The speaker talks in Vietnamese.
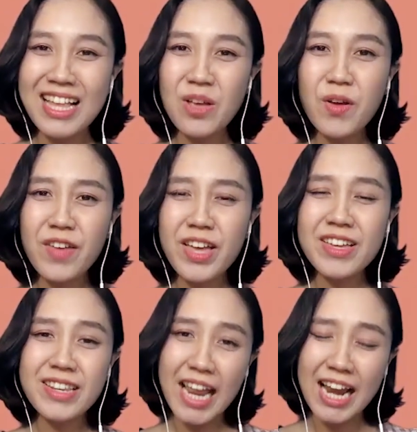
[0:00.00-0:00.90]
Thưa quý
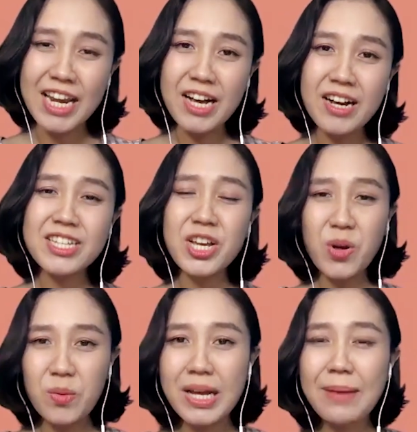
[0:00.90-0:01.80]
vị, đây là nơi sẽ
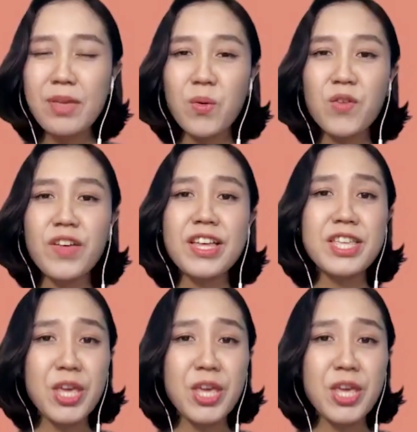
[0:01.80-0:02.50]
cung cấp cho quý vị